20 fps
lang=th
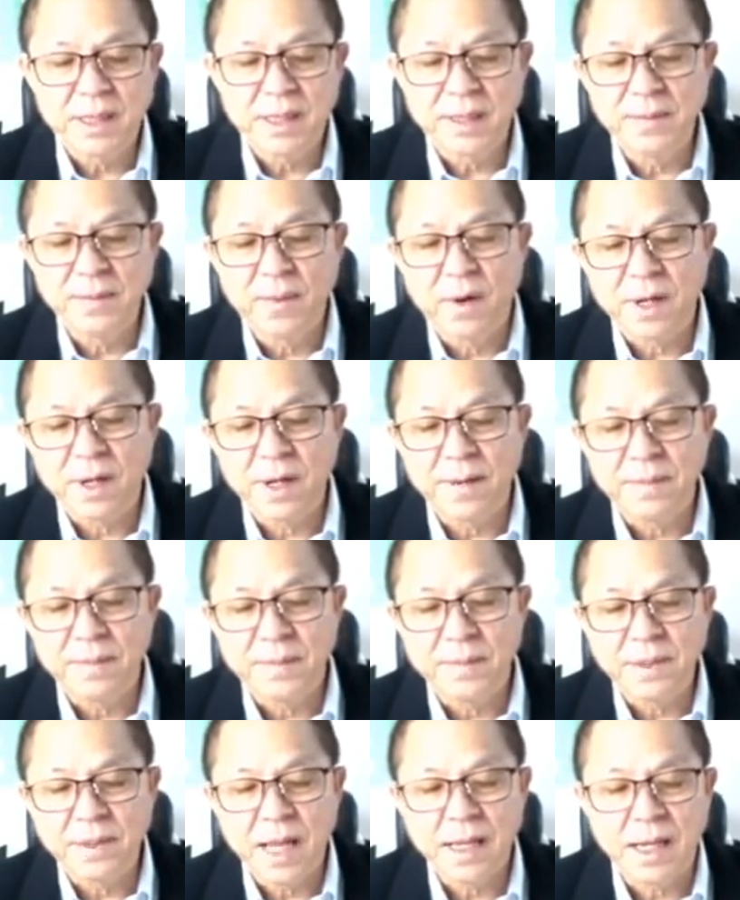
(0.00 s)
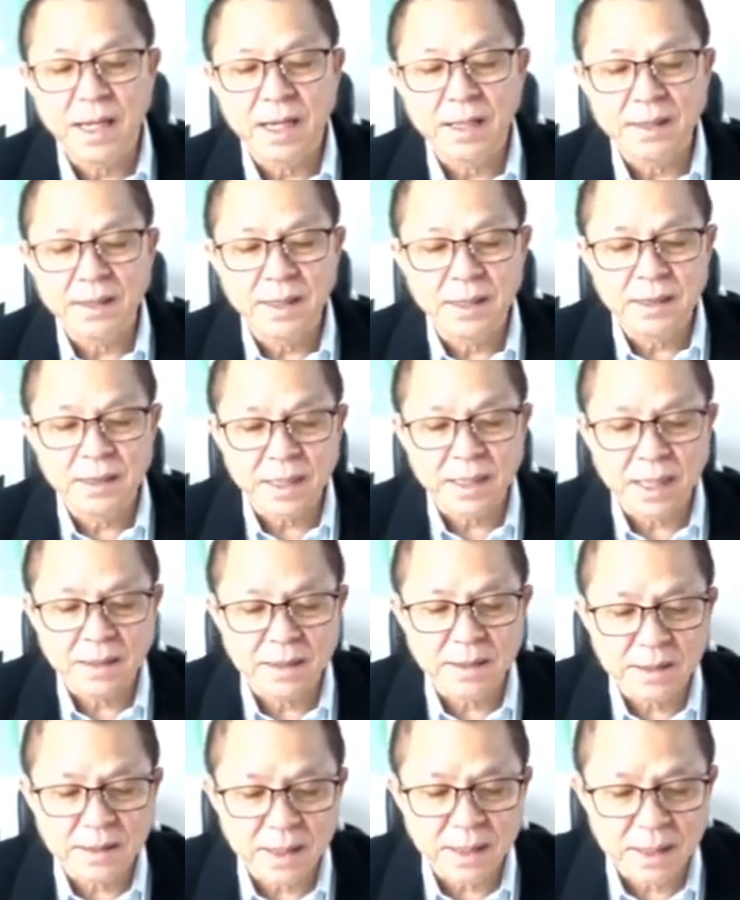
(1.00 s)
ผมก็เล่าแค่สั้
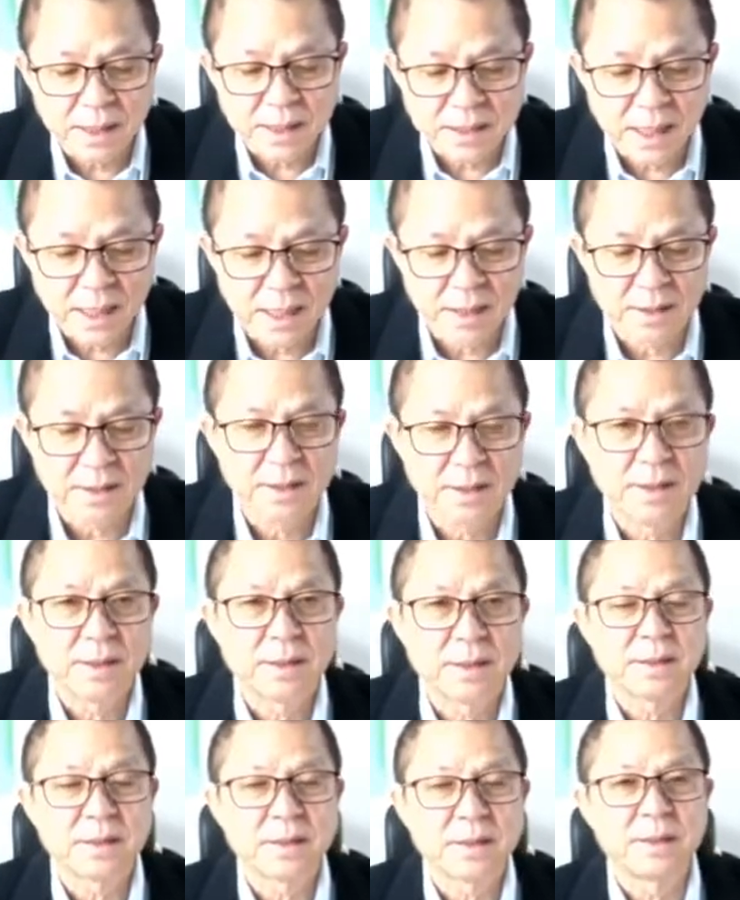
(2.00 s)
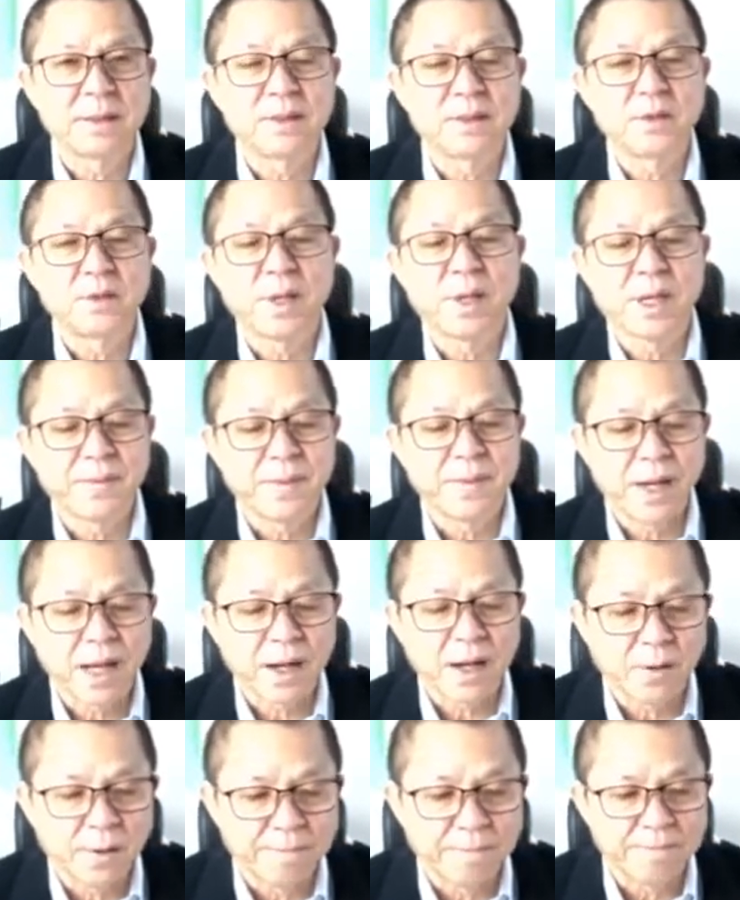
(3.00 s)

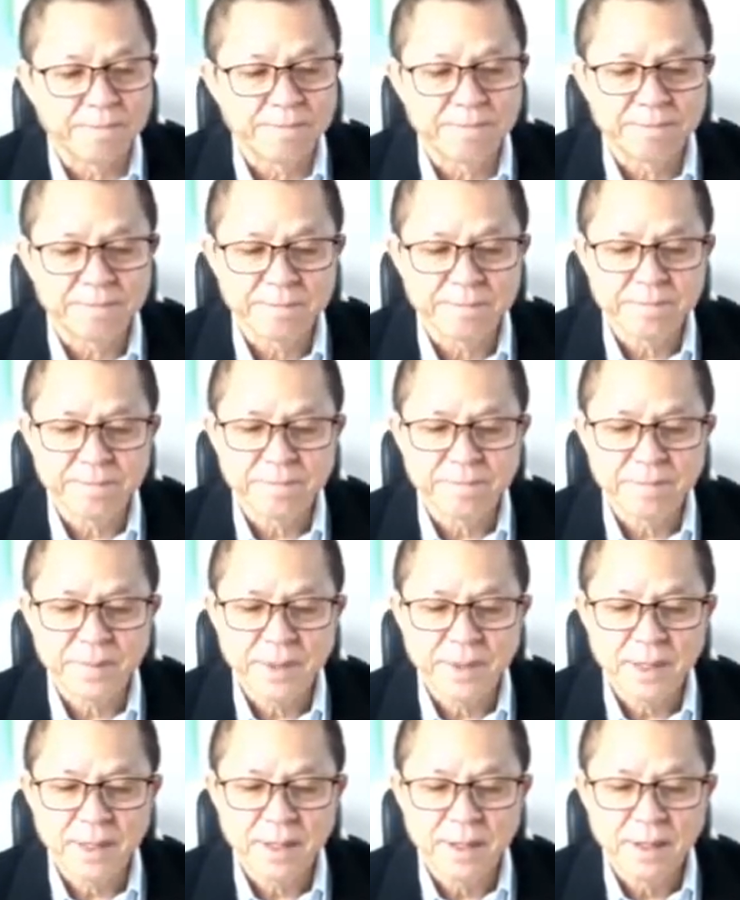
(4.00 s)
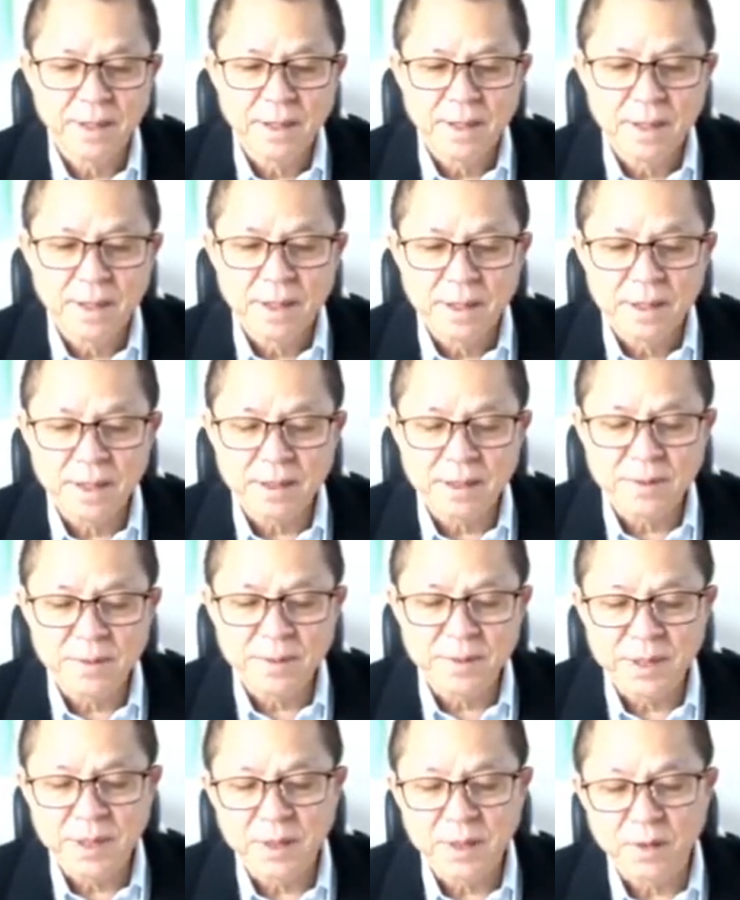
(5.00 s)
นๆมีอีกเรื่องครับเป็น
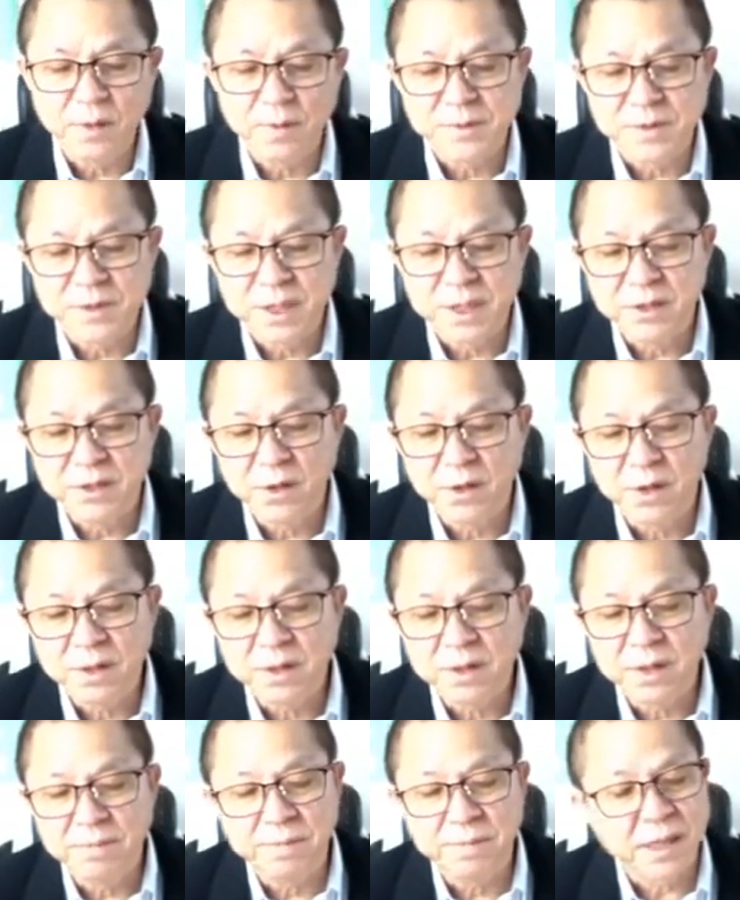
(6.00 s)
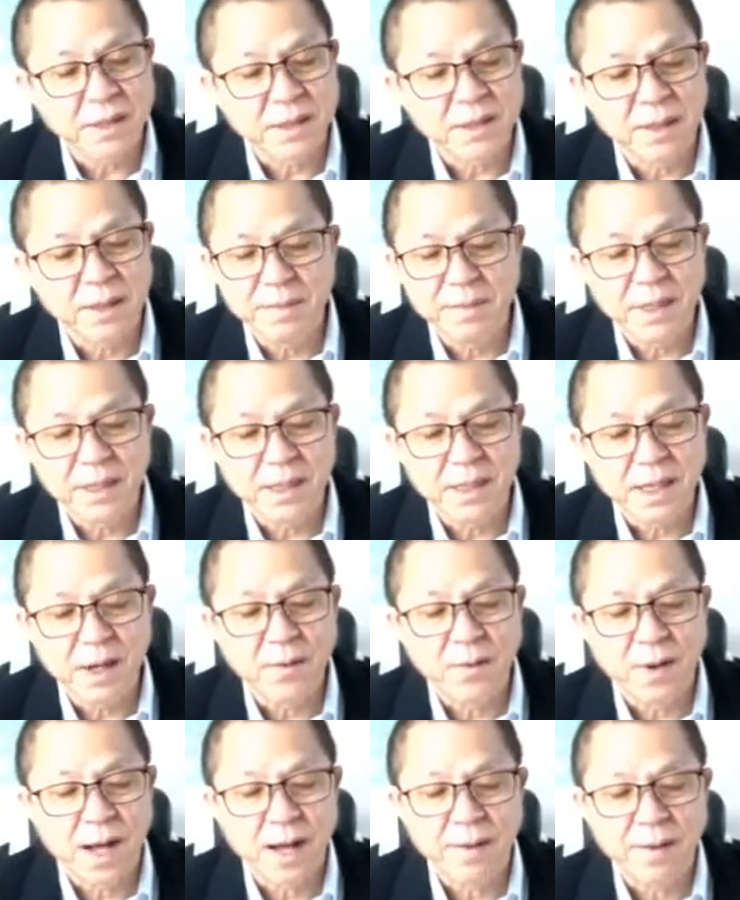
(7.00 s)
คำเตือนคือตอนนี้อะไรต่างๆมัน
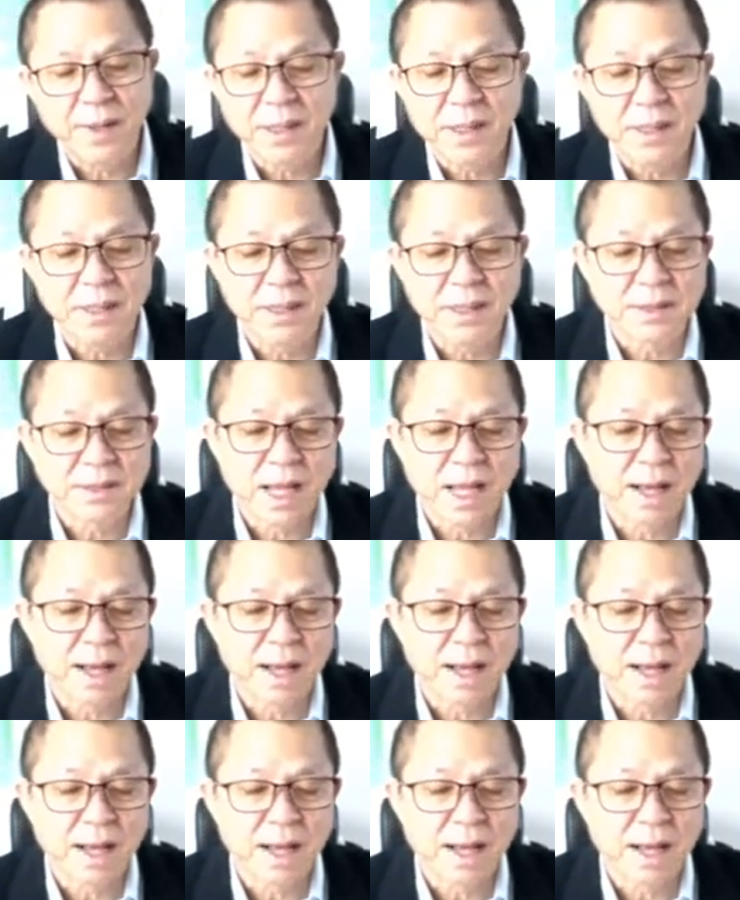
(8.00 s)
ผันผวนไปหมด